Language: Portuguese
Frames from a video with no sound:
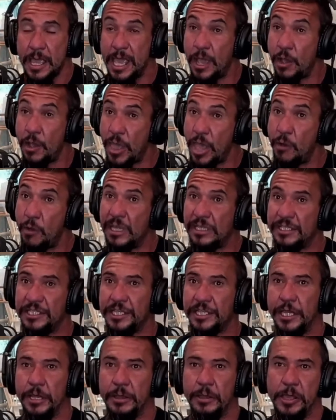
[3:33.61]
Eu, mano, eu é
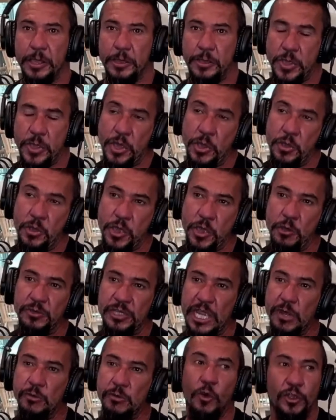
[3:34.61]
assim, isso. Eu, é eu, tenho
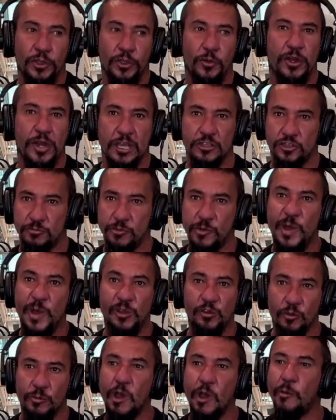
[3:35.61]
tenho outro olhar sobre o
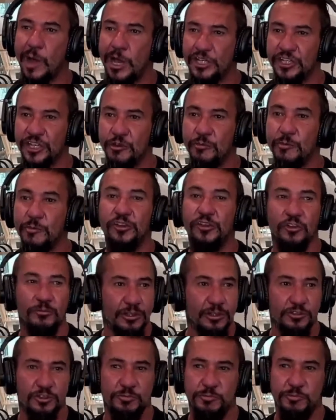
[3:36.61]
Batuba. Eu acho que o Batuba
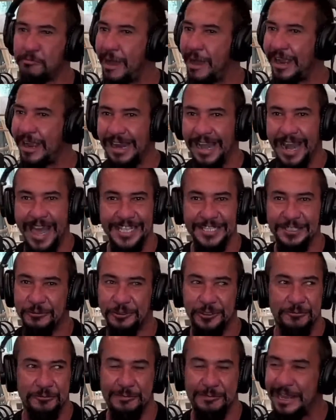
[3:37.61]
é um dos picos mais clássicos
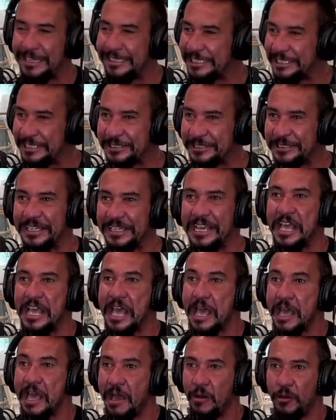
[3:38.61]
ah, do mano. Brasil.
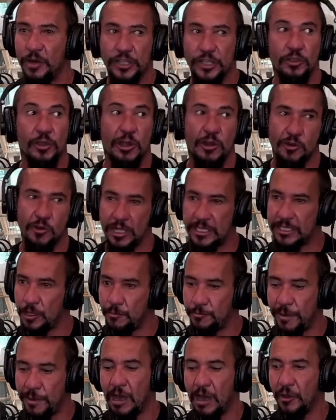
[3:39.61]
É, o litoral norte de São
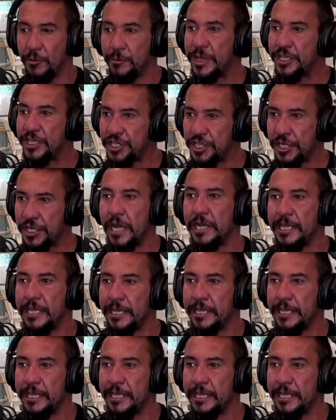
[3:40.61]
Paulo, Sim, Medina, ali em